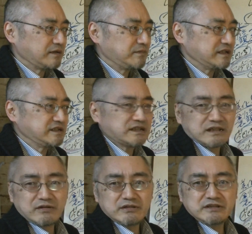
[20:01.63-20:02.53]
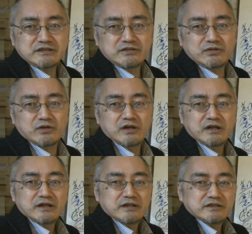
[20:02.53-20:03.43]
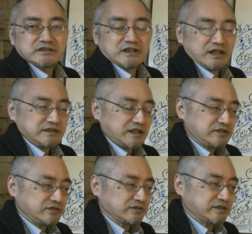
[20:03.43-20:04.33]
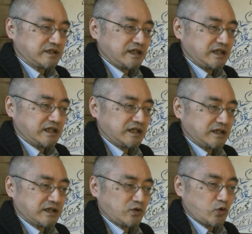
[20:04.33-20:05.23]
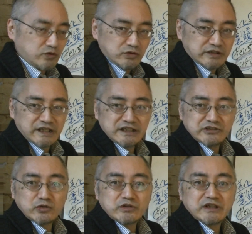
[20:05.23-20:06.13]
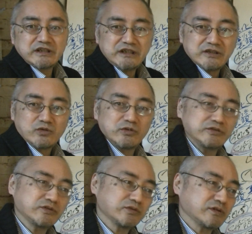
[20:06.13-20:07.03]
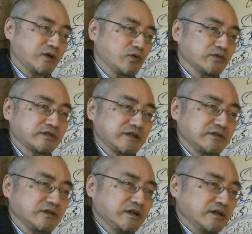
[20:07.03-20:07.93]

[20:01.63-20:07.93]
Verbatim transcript: まあ言い方は悪いですけど社会に対する警告警鐘的にこういうことが起こってる